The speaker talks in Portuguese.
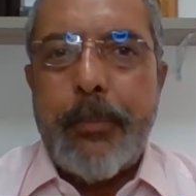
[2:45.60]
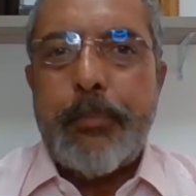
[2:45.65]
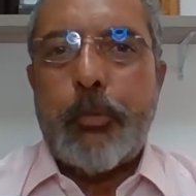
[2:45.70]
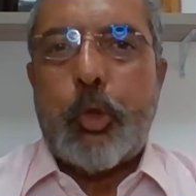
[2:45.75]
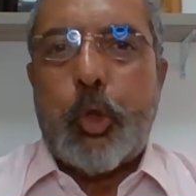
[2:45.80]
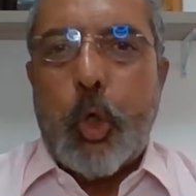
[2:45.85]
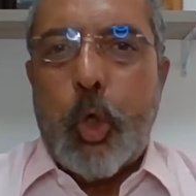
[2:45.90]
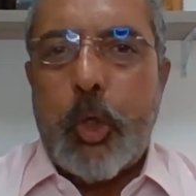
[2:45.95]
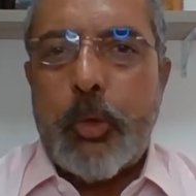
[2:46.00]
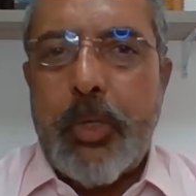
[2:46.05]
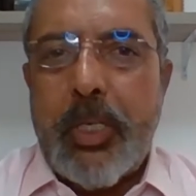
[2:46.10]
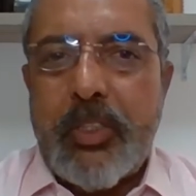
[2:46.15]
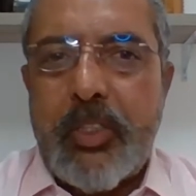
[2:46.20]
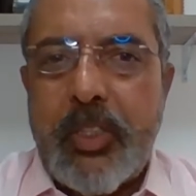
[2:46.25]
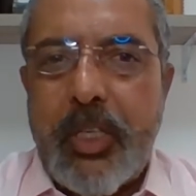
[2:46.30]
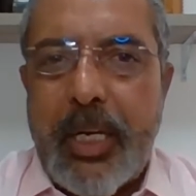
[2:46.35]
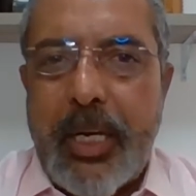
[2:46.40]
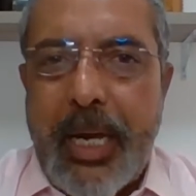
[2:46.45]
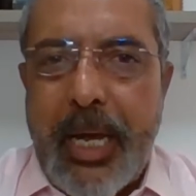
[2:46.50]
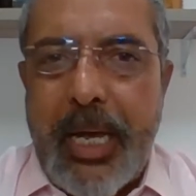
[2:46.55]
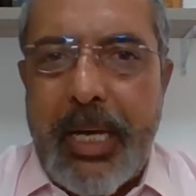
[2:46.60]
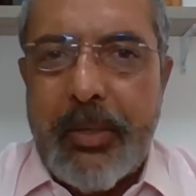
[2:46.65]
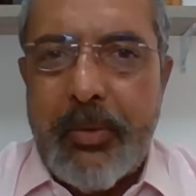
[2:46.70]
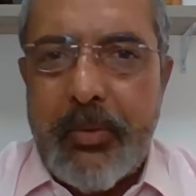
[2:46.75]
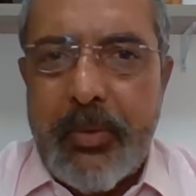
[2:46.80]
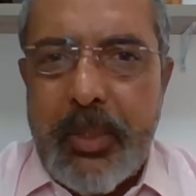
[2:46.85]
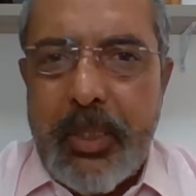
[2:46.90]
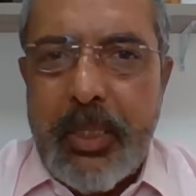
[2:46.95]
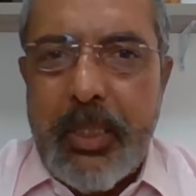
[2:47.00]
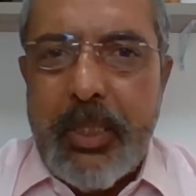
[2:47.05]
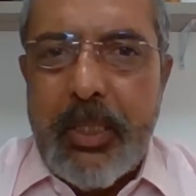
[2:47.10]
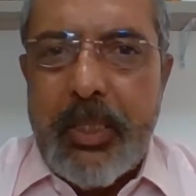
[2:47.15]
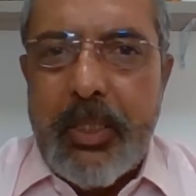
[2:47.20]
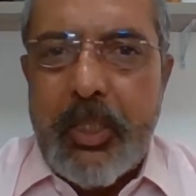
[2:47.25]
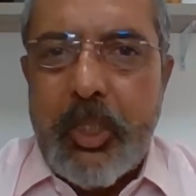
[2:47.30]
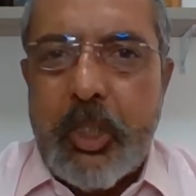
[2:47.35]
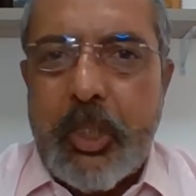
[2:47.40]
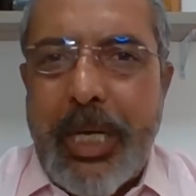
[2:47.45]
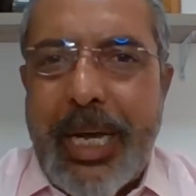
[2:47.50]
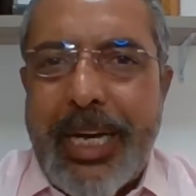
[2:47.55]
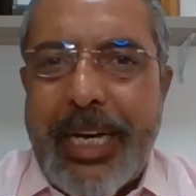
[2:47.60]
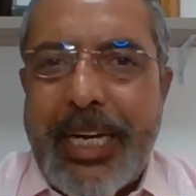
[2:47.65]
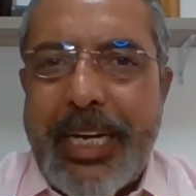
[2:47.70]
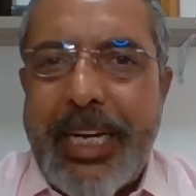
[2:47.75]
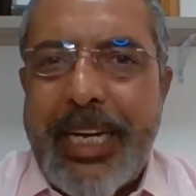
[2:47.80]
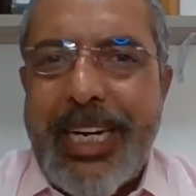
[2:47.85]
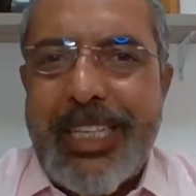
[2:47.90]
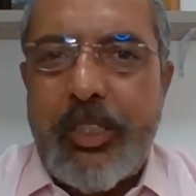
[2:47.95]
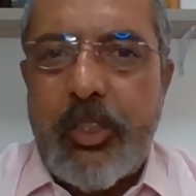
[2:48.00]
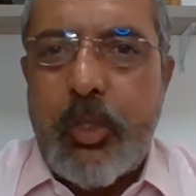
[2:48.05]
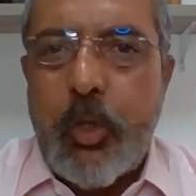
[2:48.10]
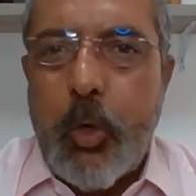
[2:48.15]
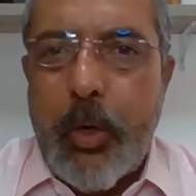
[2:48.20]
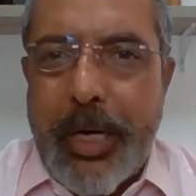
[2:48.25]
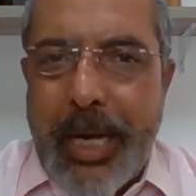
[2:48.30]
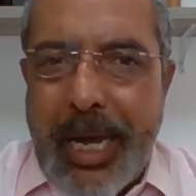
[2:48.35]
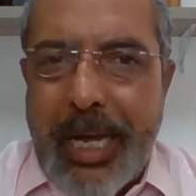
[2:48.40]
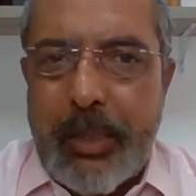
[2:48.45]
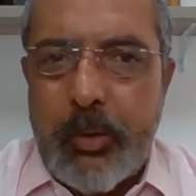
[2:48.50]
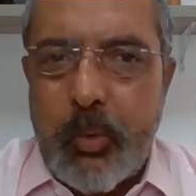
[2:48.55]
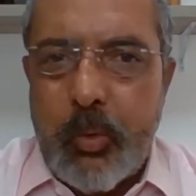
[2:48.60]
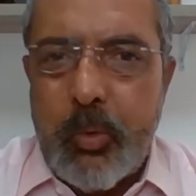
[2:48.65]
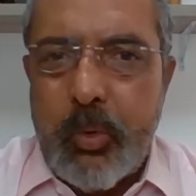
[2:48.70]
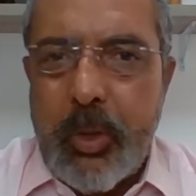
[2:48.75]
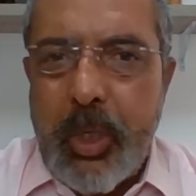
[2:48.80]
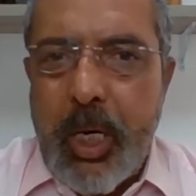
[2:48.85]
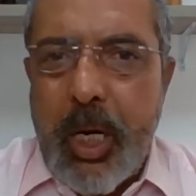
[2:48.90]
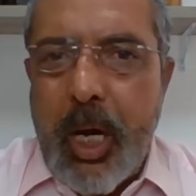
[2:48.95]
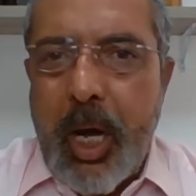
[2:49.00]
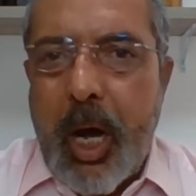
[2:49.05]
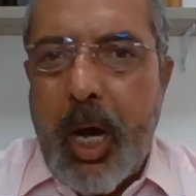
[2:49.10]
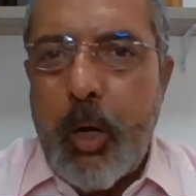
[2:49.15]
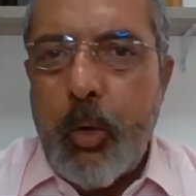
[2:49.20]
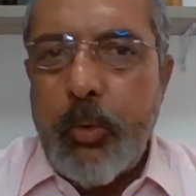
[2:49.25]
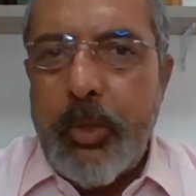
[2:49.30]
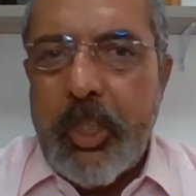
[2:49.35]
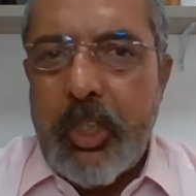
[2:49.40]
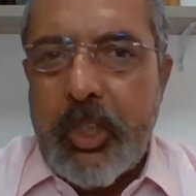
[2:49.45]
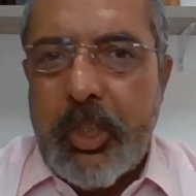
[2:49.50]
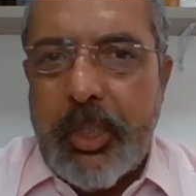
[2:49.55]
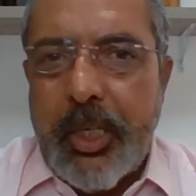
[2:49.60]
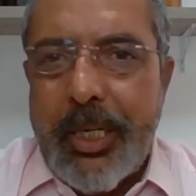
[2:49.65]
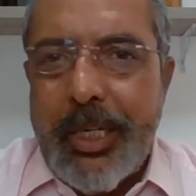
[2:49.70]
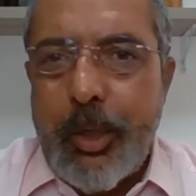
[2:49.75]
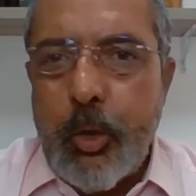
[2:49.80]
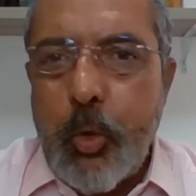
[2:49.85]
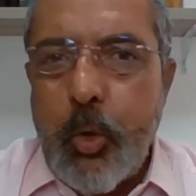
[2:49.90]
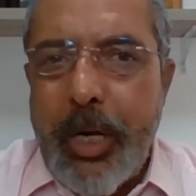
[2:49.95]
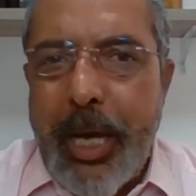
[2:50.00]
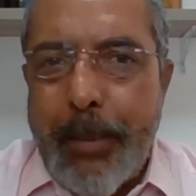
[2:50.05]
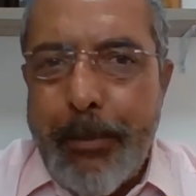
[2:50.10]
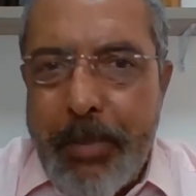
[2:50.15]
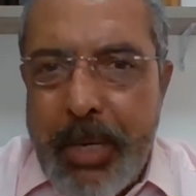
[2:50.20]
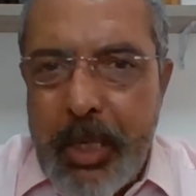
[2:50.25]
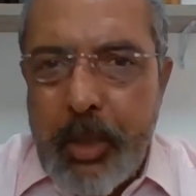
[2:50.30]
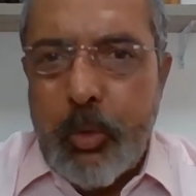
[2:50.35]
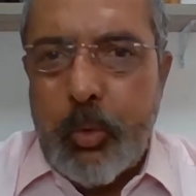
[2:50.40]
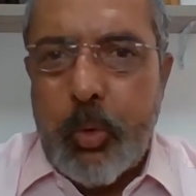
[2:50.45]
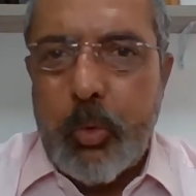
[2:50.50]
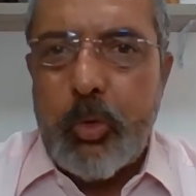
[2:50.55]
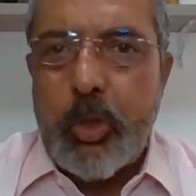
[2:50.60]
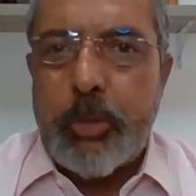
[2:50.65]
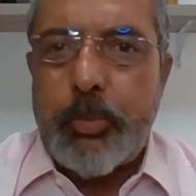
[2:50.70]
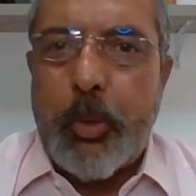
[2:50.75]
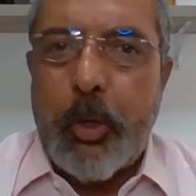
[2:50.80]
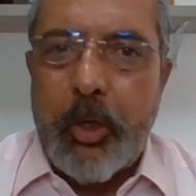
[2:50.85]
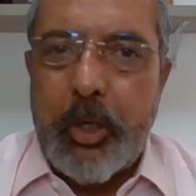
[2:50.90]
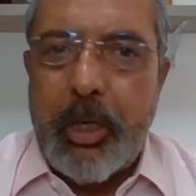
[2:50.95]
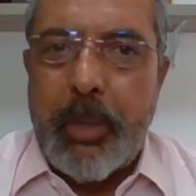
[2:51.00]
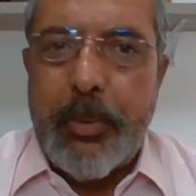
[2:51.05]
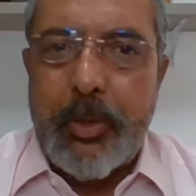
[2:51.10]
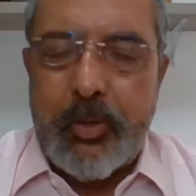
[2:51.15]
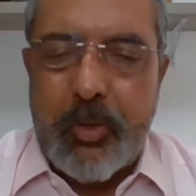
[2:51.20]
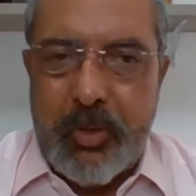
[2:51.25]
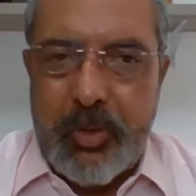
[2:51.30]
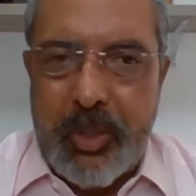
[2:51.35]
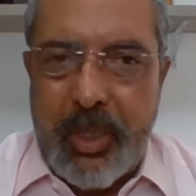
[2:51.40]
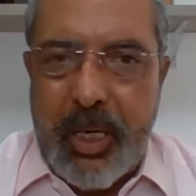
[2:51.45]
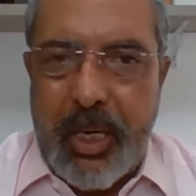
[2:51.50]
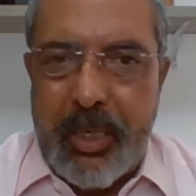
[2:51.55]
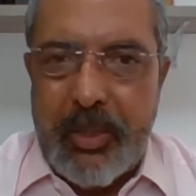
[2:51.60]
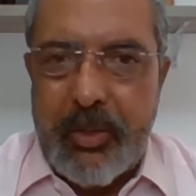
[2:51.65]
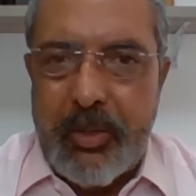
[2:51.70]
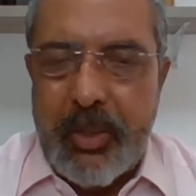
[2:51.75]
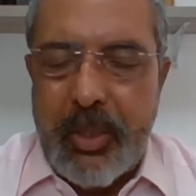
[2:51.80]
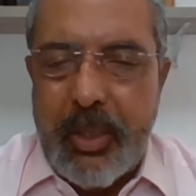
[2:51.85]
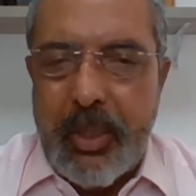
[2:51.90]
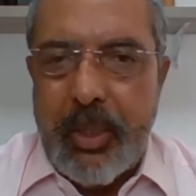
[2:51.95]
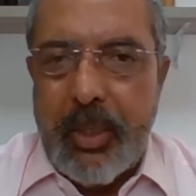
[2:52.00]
Todo esse cenário está relacionado ao estrangulamento dos programas sociais,